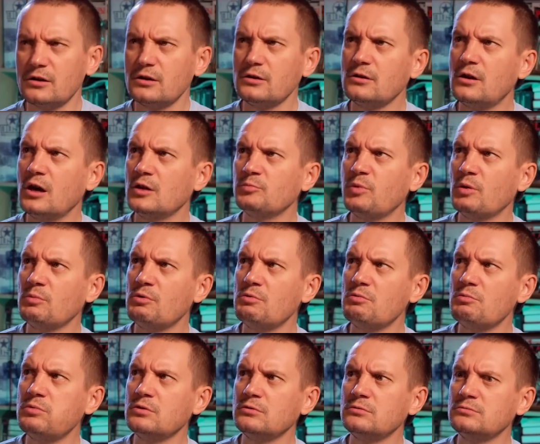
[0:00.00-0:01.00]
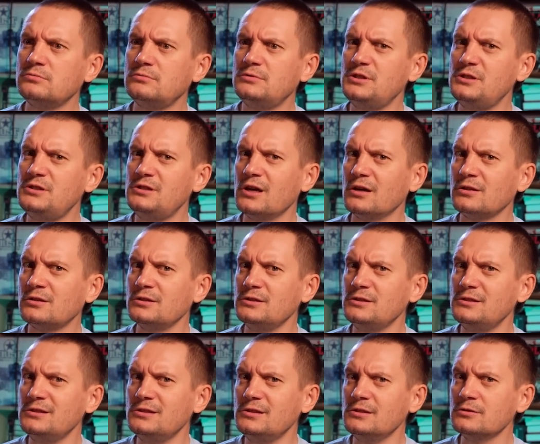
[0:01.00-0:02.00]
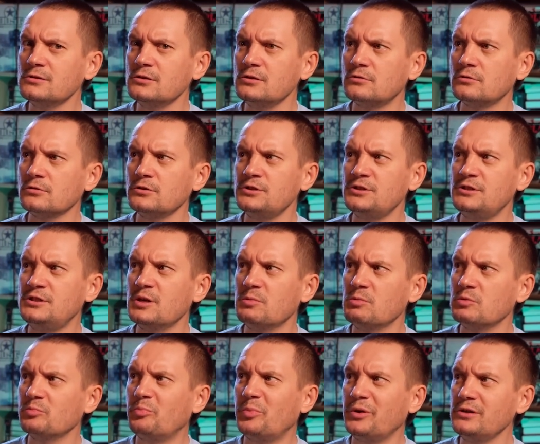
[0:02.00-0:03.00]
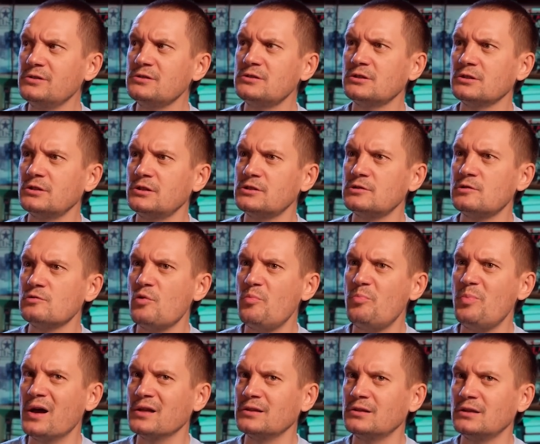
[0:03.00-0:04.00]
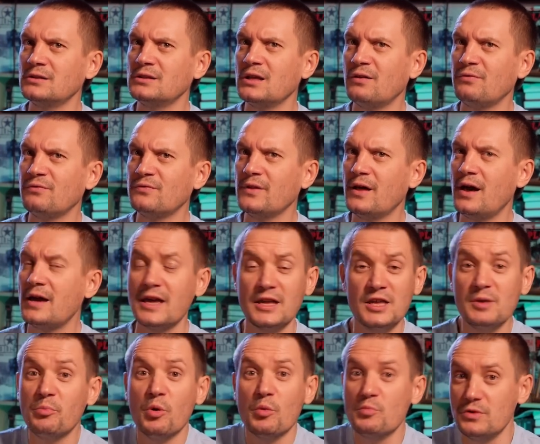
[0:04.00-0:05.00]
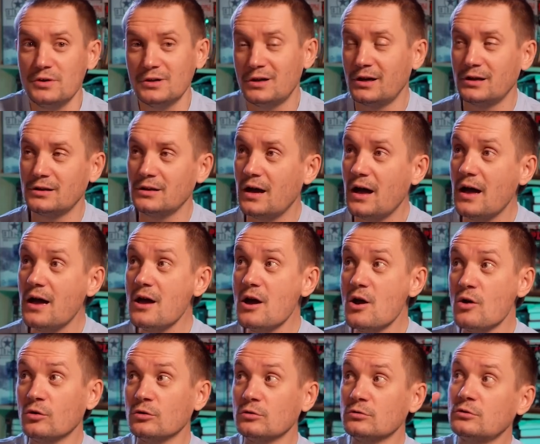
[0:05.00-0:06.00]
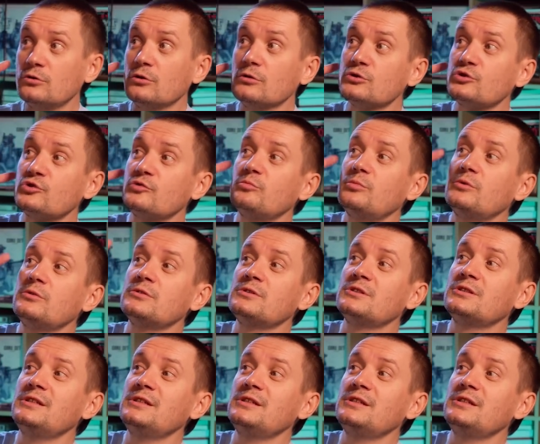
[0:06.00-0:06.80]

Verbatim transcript: А Рейлган, по-моему, был десятой силой, то есть Демон Принца, если у него пятая тафна, я не помню ни хрена, он должен был